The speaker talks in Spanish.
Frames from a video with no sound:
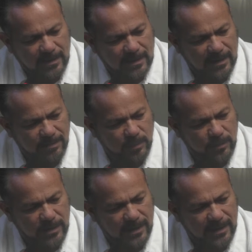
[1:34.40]
que
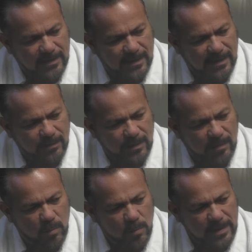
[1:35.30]
pudiera tener una
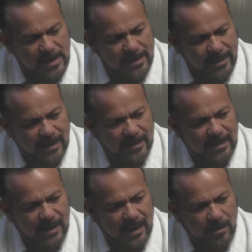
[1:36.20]

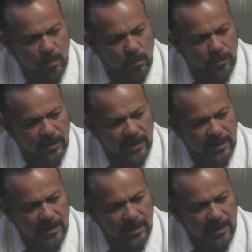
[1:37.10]
movilidad
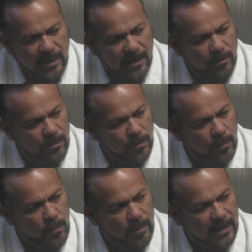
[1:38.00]
acorde a lo que
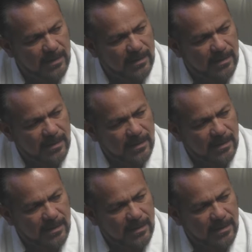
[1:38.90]
ocupan